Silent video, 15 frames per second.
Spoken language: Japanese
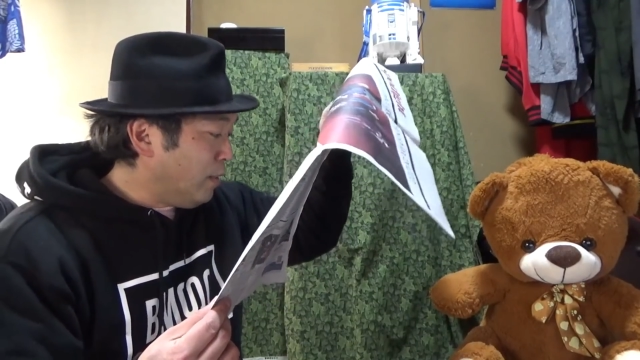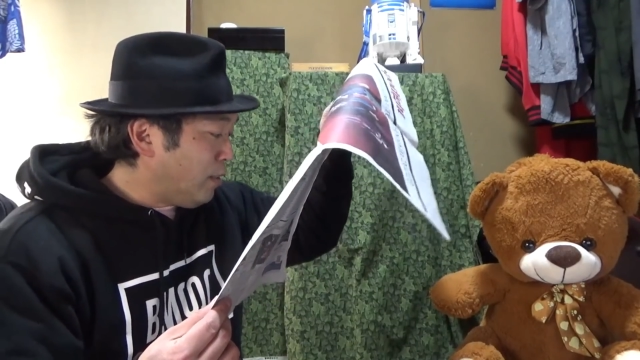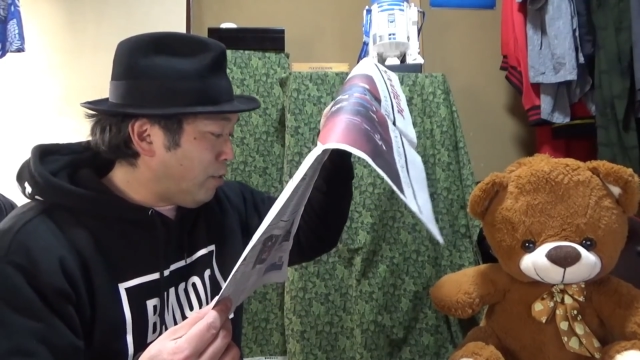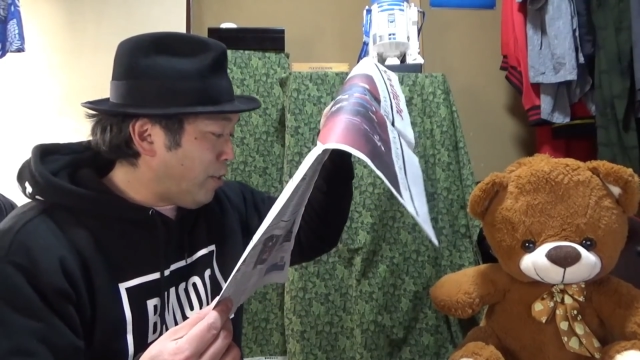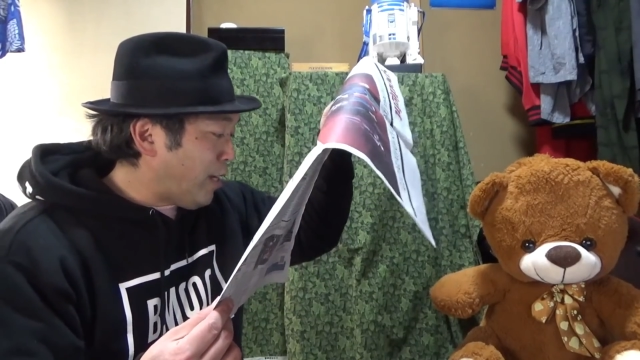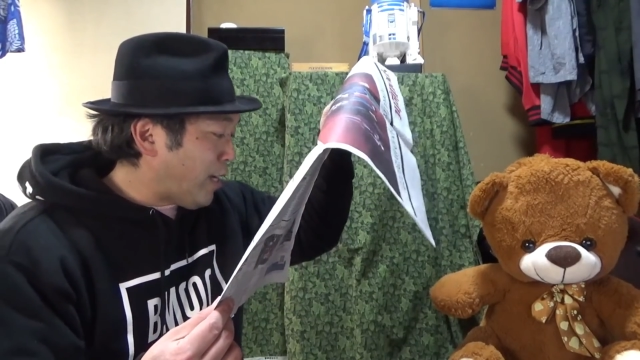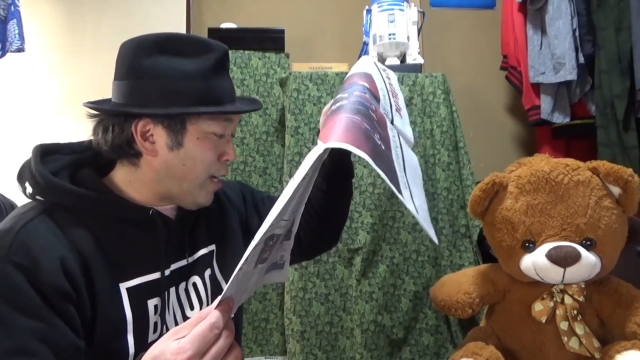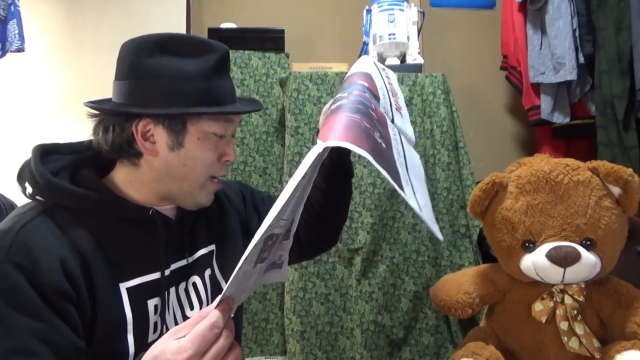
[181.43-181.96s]

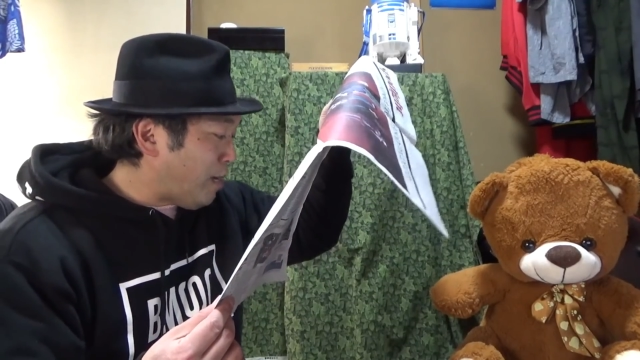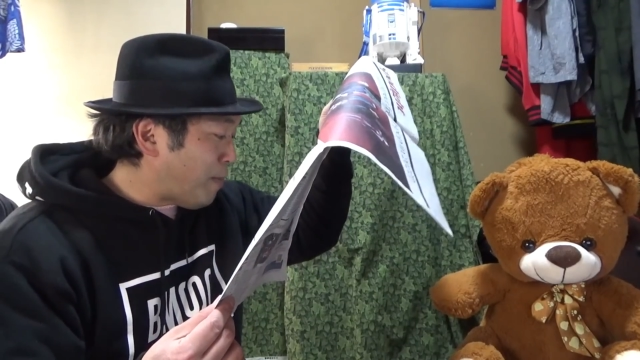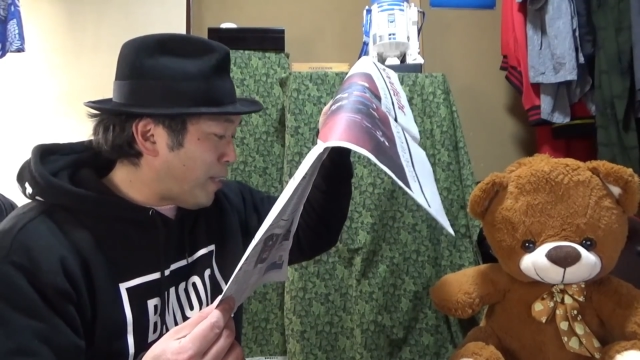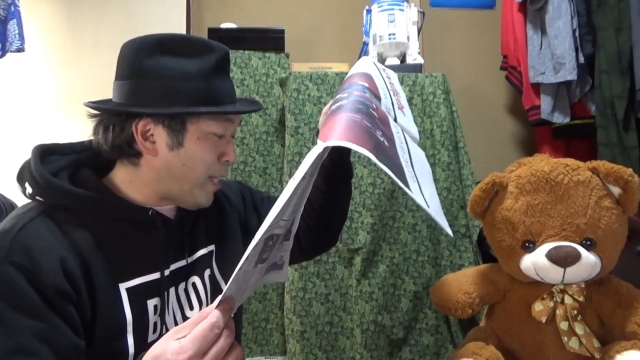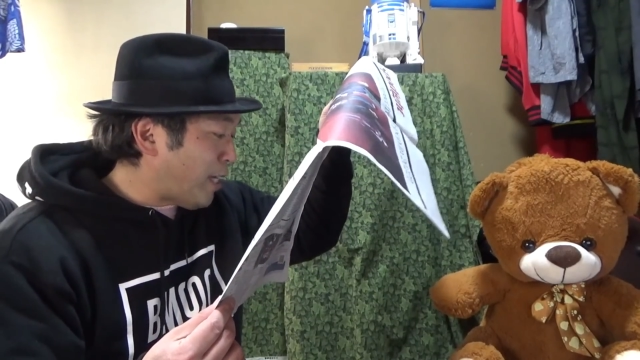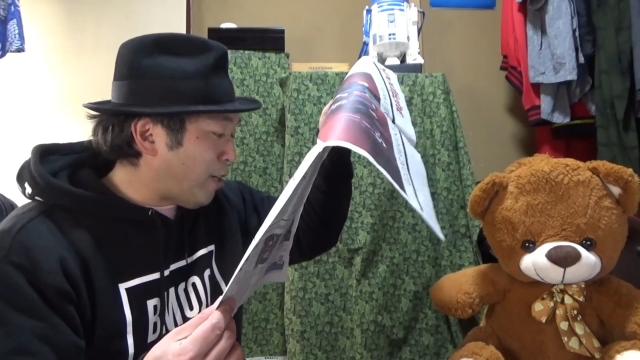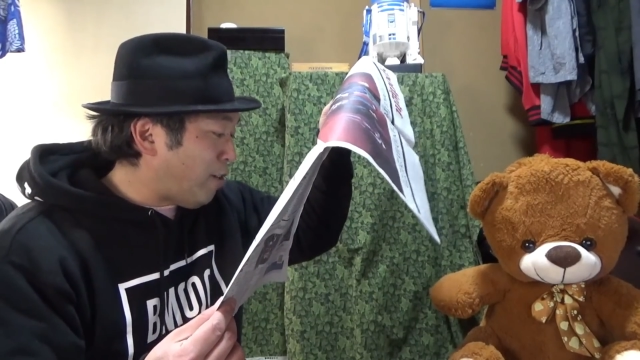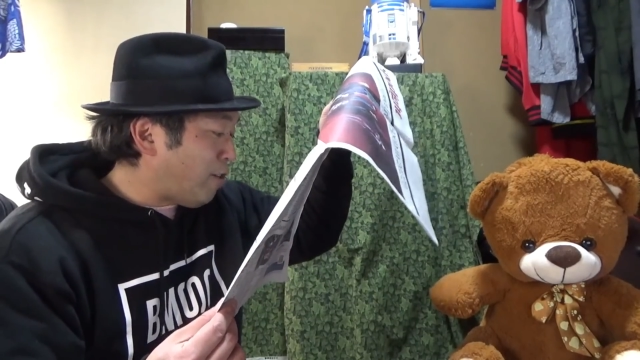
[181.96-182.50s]
それから、まあ、
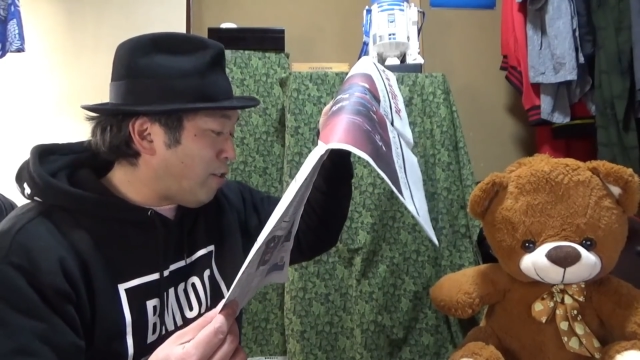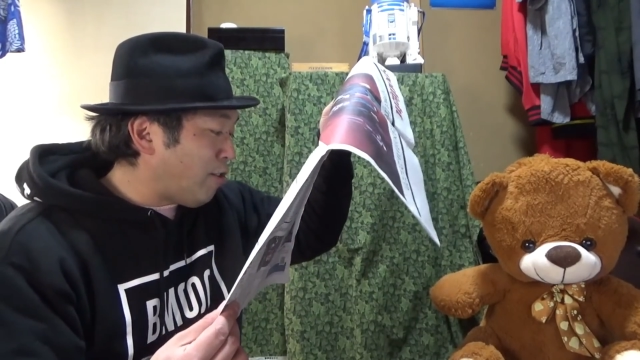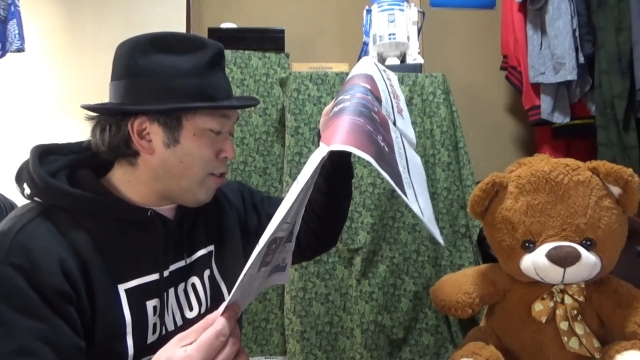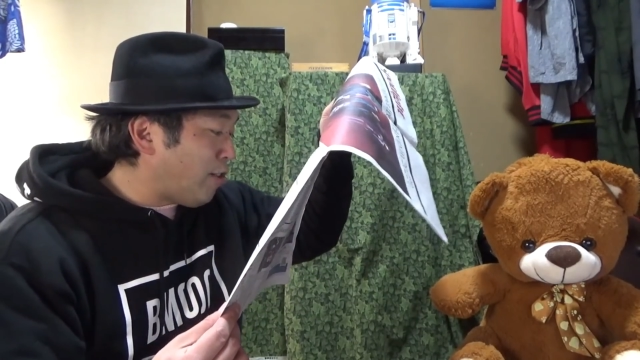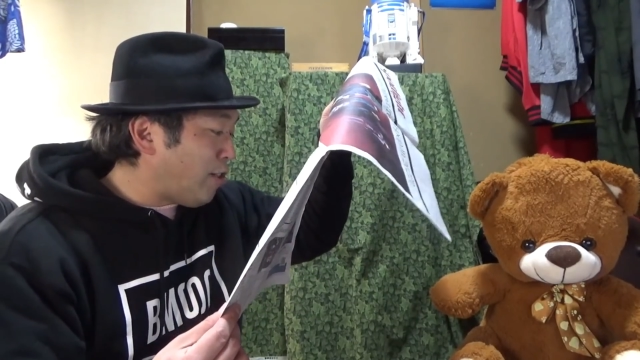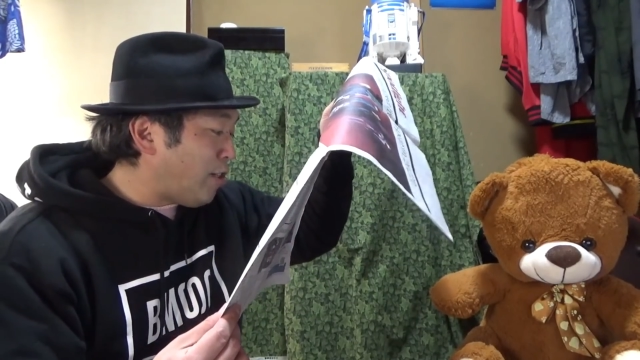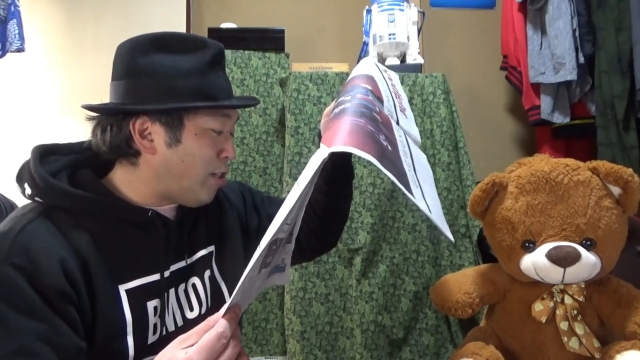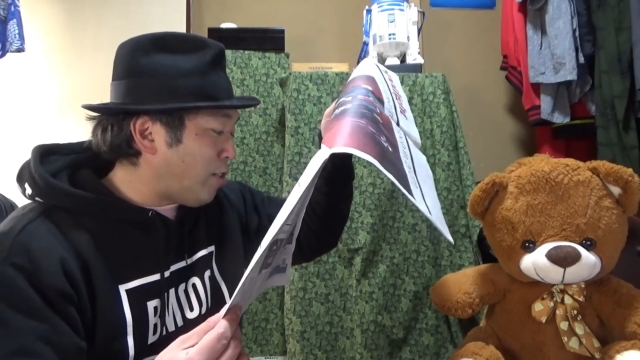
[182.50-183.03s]

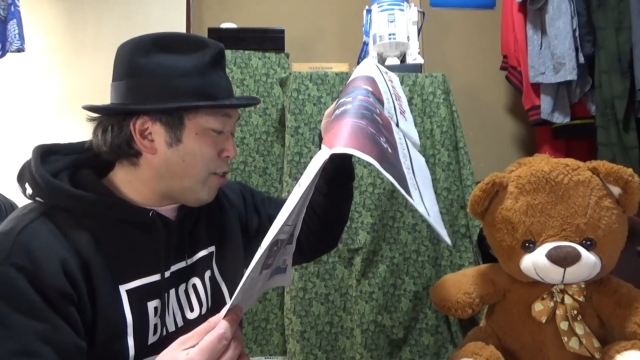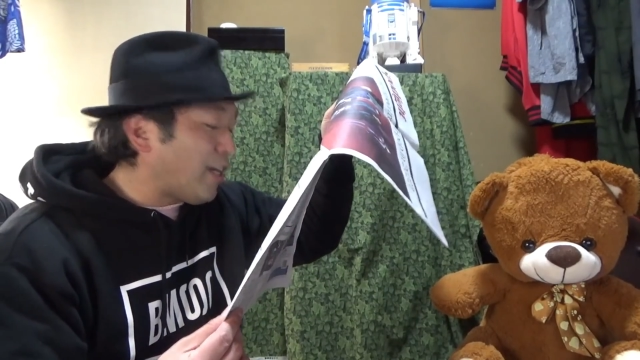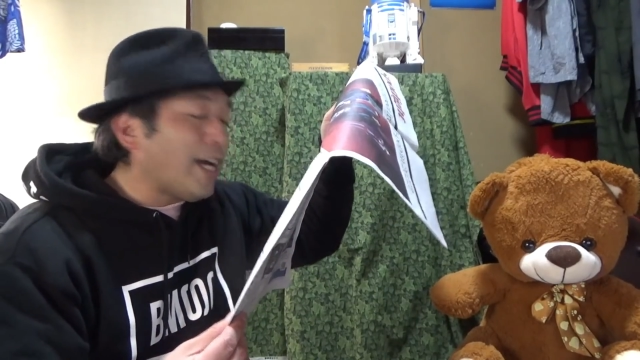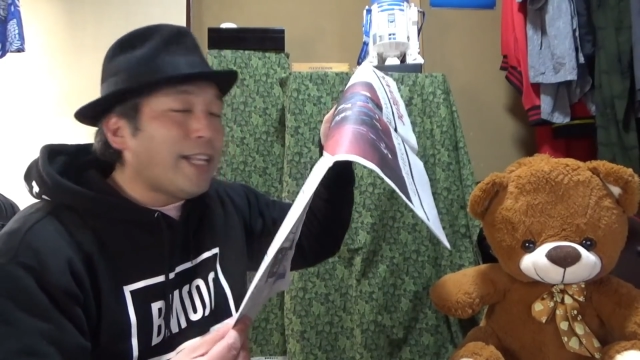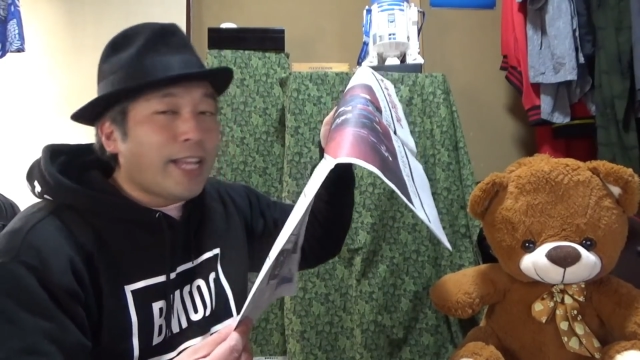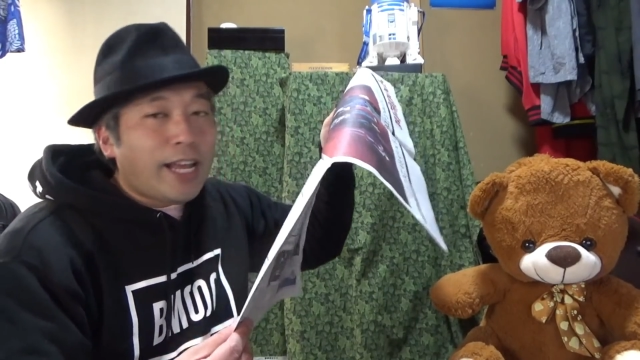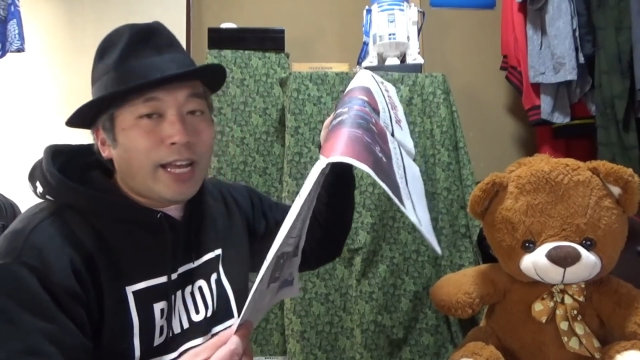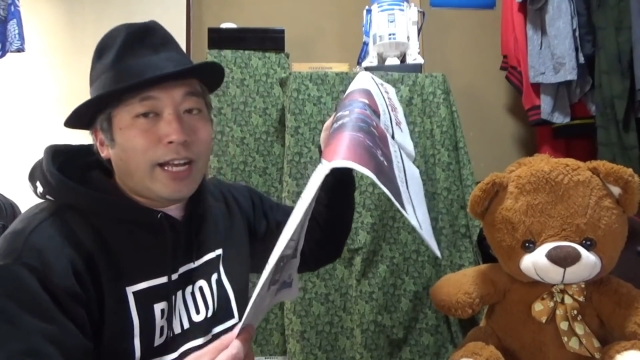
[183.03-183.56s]
TikTok と
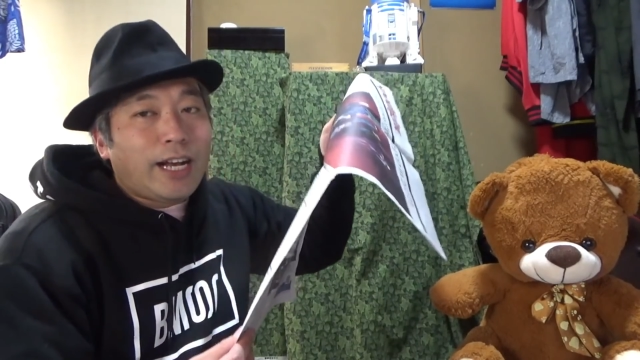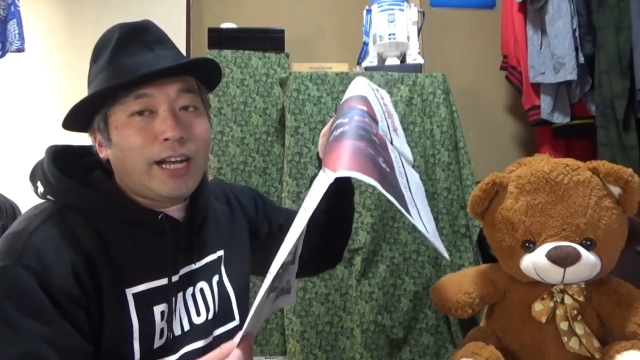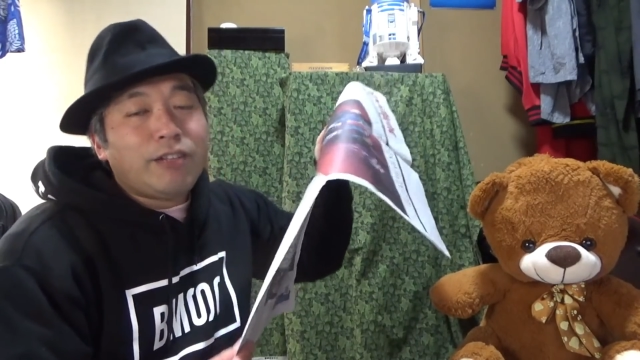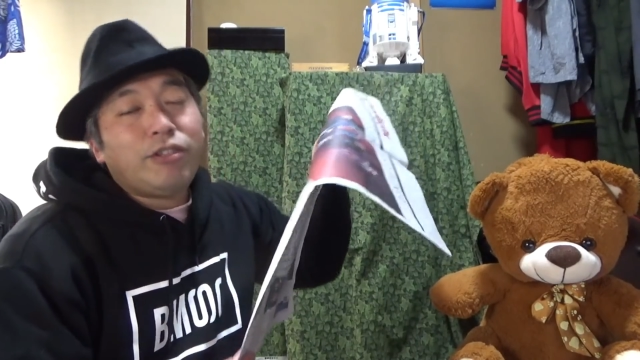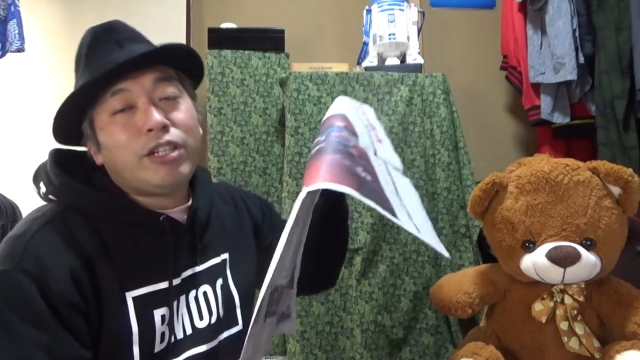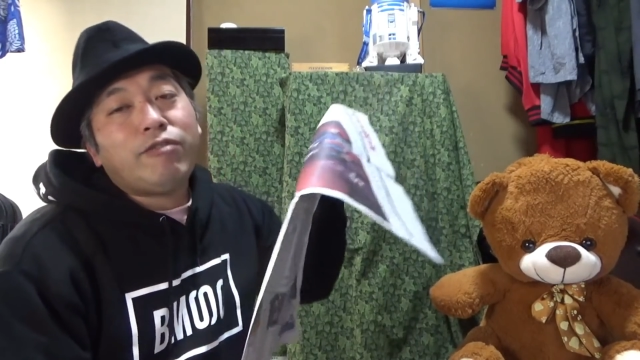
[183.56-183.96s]
かで、あの、い